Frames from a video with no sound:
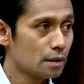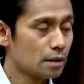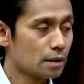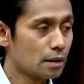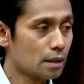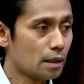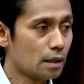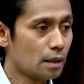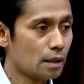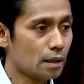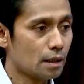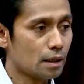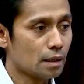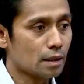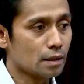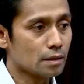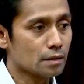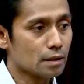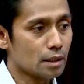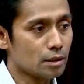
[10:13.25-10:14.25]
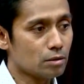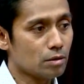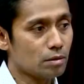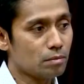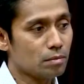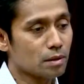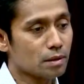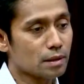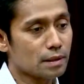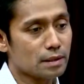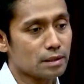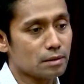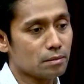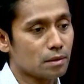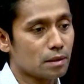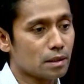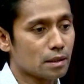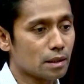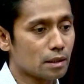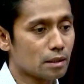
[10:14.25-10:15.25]
Nah, saya juga bertanya
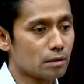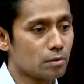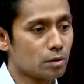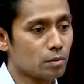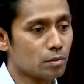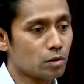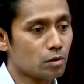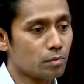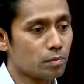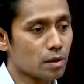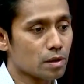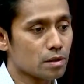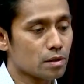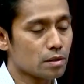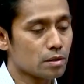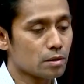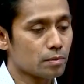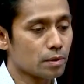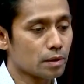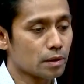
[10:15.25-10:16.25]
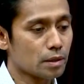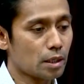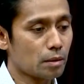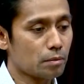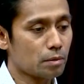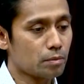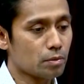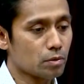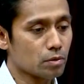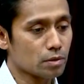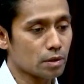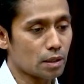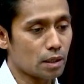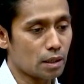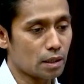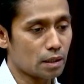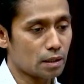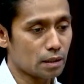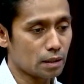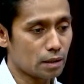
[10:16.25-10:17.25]
sebenarnya karena belum tahu persis seperti apa
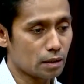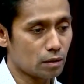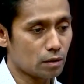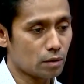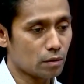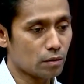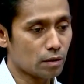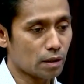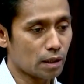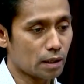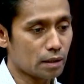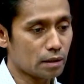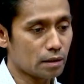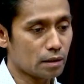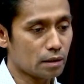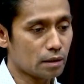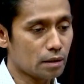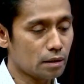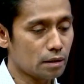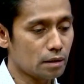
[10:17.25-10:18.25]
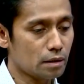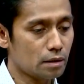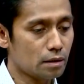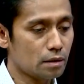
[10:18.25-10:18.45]
perusahaan online ini,